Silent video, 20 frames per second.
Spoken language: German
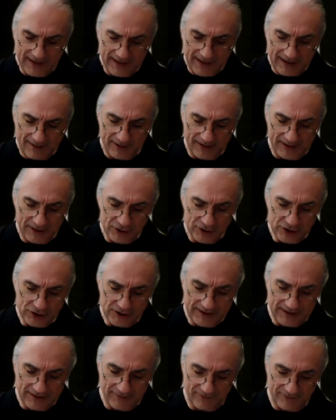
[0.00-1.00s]
aber ich
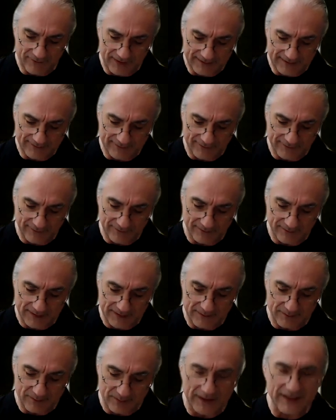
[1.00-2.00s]
stehe fest und
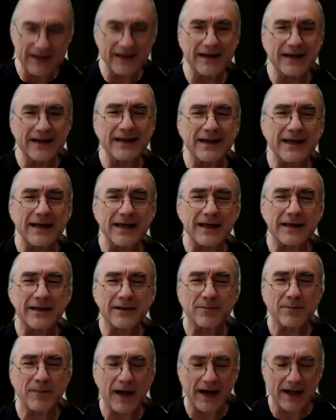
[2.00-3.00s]
mich bringen
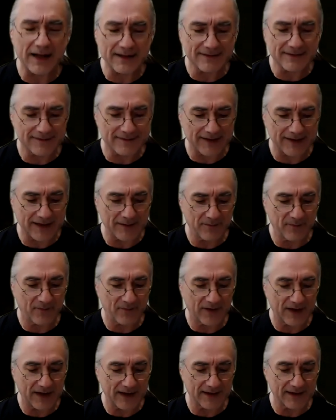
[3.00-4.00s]
nicht mal zehn
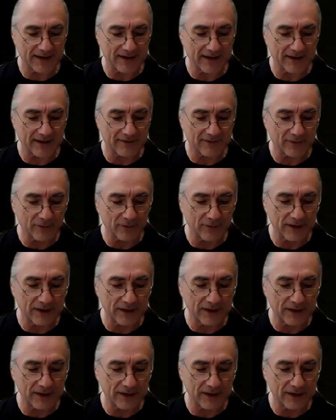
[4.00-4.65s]
Pferde dazu,